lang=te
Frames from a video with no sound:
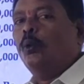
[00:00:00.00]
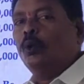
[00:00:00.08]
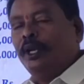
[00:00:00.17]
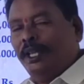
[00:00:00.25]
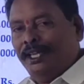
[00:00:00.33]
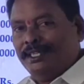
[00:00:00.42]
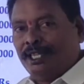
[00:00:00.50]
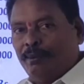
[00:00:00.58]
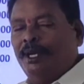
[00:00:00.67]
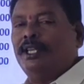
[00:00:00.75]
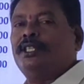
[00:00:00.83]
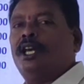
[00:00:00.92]
ఉన్న ఈ
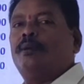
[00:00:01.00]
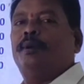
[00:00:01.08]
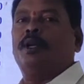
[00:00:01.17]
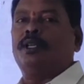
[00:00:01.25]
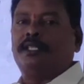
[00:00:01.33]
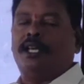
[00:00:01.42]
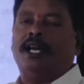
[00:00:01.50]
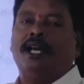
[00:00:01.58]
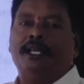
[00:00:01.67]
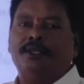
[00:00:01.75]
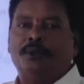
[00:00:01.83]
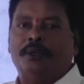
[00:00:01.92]
సమాచారం యొక్క
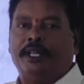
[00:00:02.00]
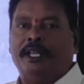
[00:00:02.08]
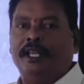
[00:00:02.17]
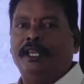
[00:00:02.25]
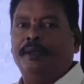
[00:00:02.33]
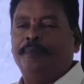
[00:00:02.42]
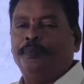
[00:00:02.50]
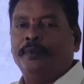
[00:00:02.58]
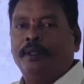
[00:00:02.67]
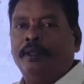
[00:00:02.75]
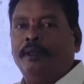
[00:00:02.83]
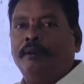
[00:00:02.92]
సహాయంతో
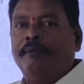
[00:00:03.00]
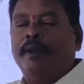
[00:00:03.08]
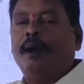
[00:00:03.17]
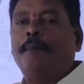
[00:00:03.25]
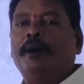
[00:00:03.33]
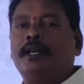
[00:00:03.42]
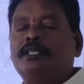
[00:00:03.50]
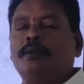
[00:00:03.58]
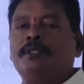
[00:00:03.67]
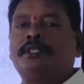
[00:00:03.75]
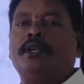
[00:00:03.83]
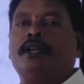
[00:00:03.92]
వ్యాపార
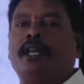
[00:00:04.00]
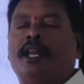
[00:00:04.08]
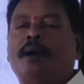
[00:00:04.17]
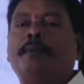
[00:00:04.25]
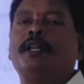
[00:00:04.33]
సంస్థ యొక్క లాభ